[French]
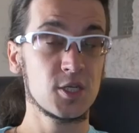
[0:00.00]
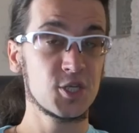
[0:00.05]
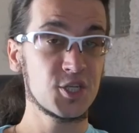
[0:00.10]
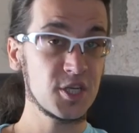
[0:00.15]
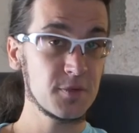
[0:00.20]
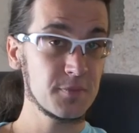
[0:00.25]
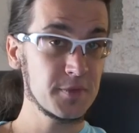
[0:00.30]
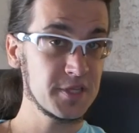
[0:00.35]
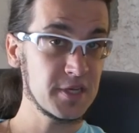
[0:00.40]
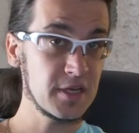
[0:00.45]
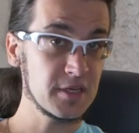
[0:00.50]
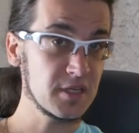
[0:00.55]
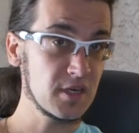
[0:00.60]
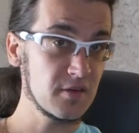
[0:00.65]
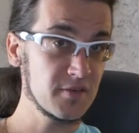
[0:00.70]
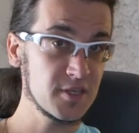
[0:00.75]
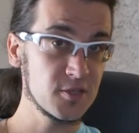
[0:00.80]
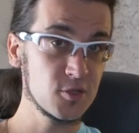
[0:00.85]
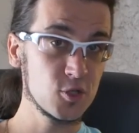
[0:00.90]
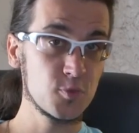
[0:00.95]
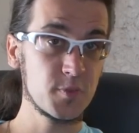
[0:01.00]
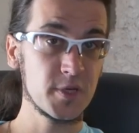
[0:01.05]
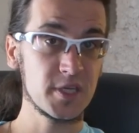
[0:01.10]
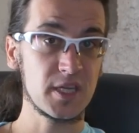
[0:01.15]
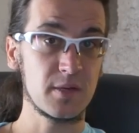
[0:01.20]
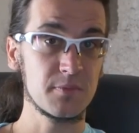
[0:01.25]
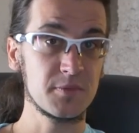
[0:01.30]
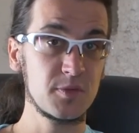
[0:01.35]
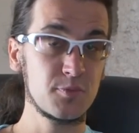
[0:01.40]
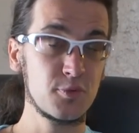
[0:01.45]
Chaque métal traverse ce
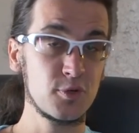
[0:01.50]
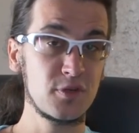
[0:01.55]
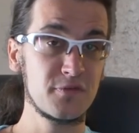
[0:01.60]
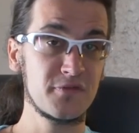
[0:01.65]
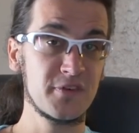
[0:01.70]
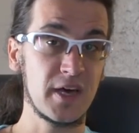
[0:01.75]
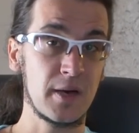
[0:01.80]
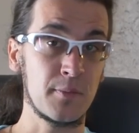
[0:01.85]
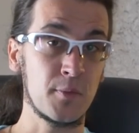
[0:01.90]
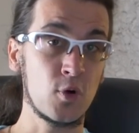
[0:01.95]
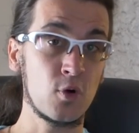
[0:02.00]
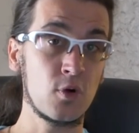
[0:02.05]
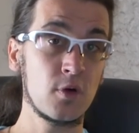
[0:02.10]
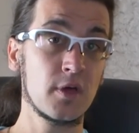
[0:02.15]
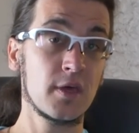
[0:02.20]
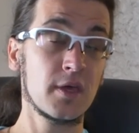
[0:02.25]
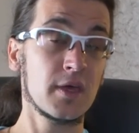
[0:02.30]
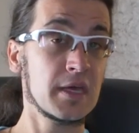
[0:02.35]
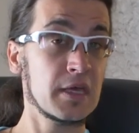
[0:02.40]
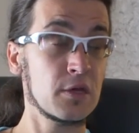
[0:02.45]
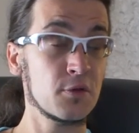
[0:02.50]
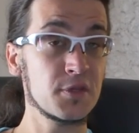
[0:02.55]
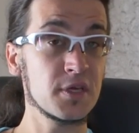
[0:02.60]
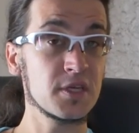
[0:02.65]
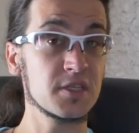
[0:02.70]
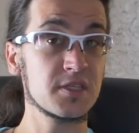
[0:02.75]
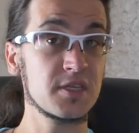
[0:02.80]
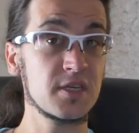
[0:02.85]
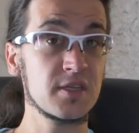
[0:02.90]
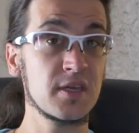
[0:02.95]
spectre un petit peu différemment, et le
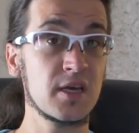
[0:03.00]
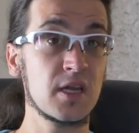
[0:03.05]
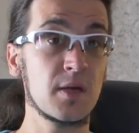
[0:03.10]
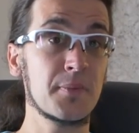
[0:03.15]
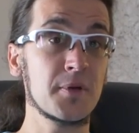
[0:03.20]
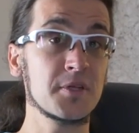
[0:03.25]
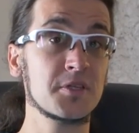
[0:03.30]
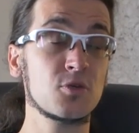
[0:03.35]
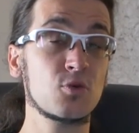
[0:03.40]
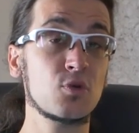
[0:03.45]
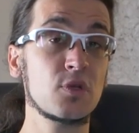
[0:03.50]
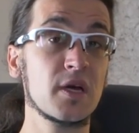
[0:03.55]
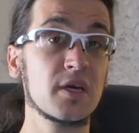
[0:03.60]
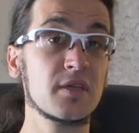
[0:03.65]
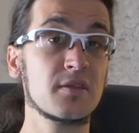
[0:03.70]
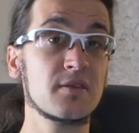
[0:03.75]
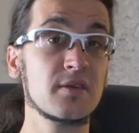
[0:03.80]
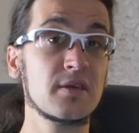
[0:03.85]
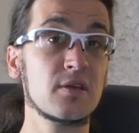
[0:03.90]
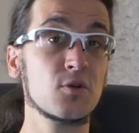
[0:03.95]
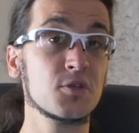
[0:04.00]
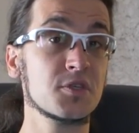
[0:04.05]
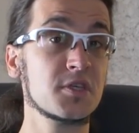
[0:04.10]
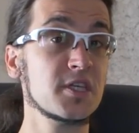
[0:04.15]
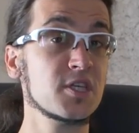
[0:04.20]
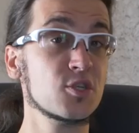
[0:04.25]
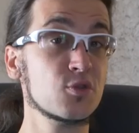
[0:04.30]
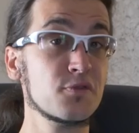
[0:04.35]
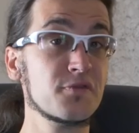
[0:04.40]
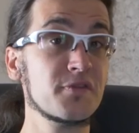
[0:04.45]
tungstène a la particularité,
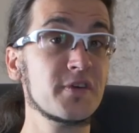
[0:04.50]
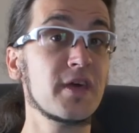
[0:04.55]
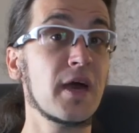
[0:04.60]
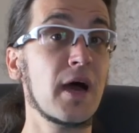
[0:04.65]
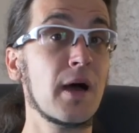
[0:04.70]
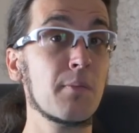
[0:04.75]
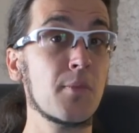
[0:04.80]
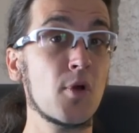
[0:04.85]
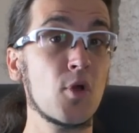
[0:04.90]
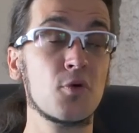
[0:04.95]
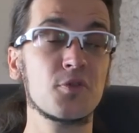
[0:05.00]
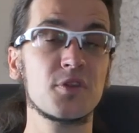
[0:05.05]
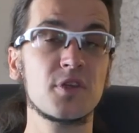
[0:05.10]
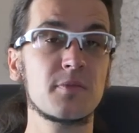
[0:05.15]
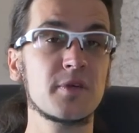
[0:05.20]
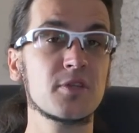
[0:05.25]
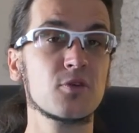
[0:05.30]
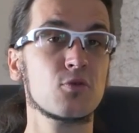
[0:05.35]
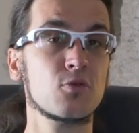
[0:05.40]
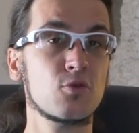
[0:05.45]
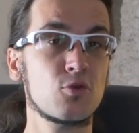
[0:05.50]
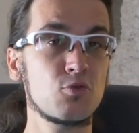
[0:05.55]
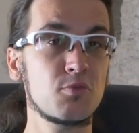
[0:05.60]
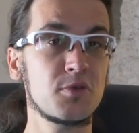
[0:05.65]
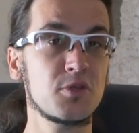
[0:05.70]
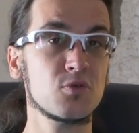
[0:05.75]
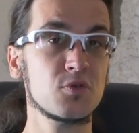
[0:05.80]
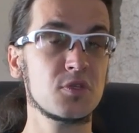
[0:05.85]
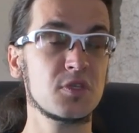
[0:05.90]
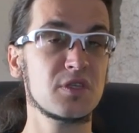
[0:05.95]
lorsqu'il est chauffé à blanc, d'émettre une
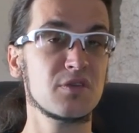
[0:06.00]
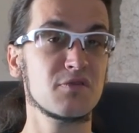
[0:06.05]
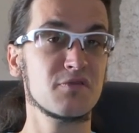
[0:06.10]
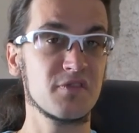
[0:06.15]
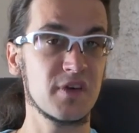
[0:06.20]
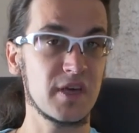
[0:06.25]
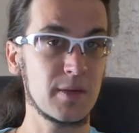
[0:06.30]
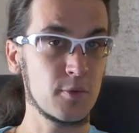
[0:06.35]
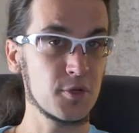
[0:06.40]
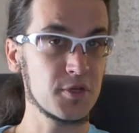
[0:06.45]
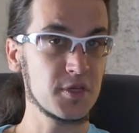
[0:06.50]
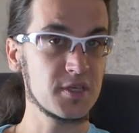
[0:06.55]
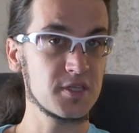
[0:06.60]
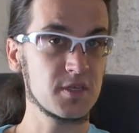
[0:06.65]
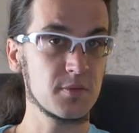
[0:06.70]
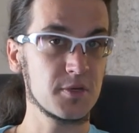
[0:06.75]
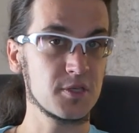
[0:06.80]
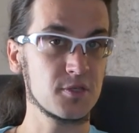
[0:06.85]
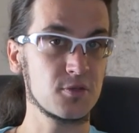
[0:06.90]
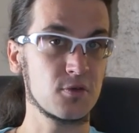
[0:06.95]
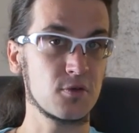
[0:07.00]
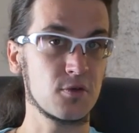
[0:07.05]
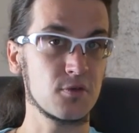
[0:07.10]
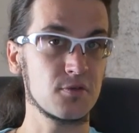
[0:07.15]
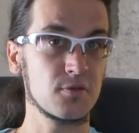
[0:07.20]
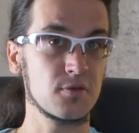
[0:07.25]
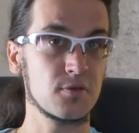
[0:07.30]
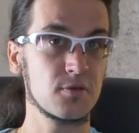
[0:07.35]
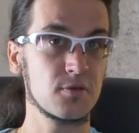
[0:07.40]
luminosité vraiment très impressionnante.